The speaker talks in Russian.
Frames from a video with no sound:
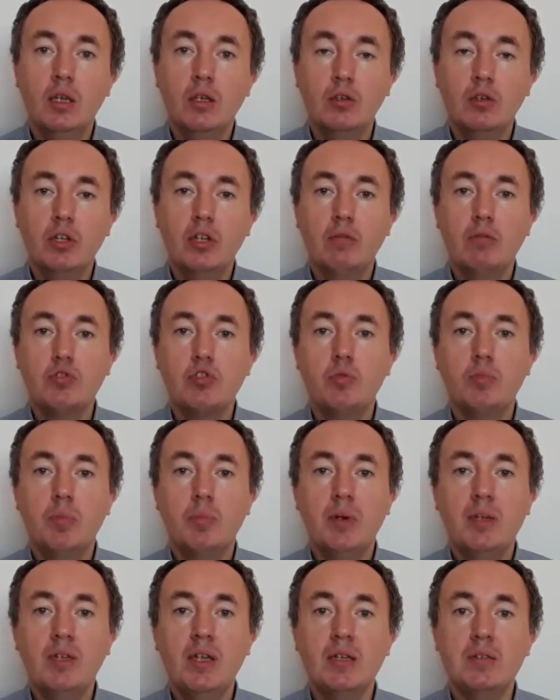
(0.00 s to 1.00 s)
Но для того, чтобы
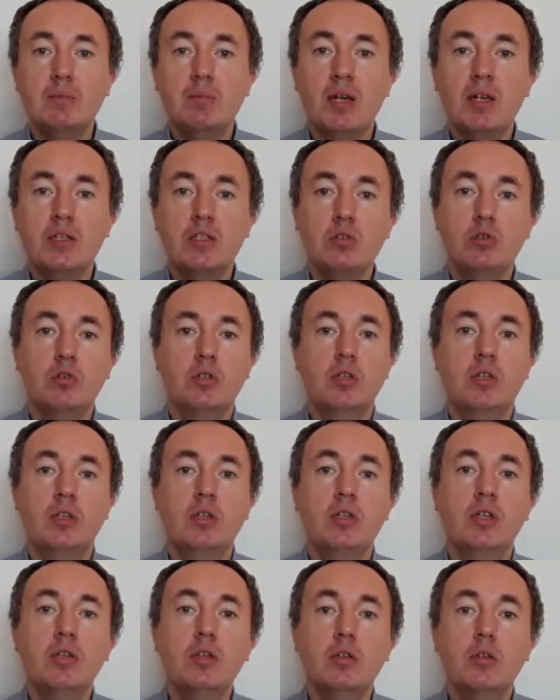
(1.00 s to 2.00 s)
понять, брать зонт или
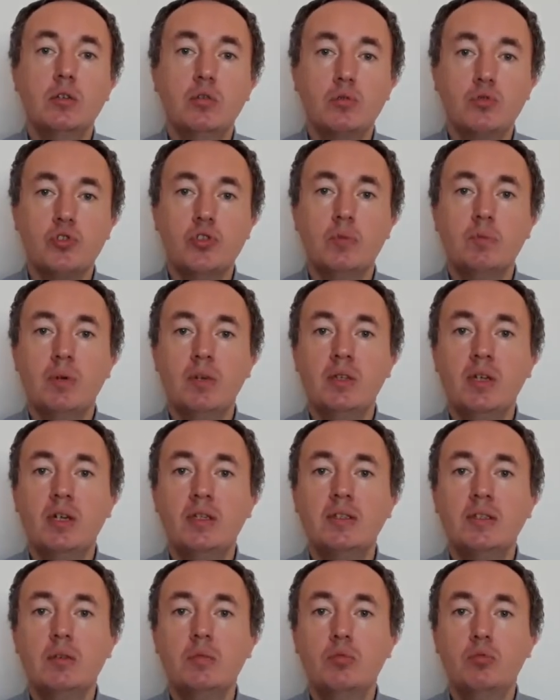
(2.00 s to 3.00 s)
нет, нужно
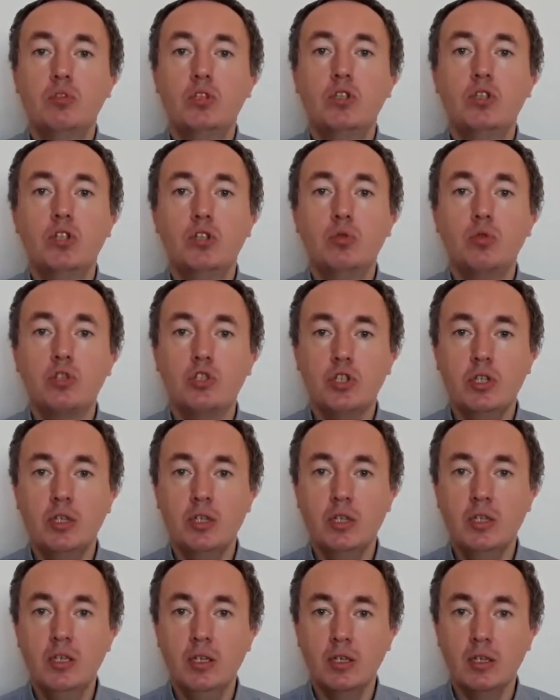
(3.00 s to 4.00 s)
понять, будет ли дождь
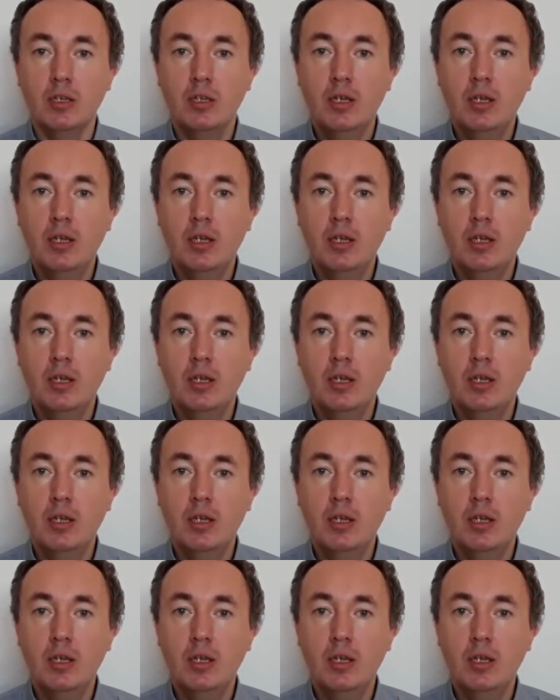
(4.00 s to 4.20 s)
или нет.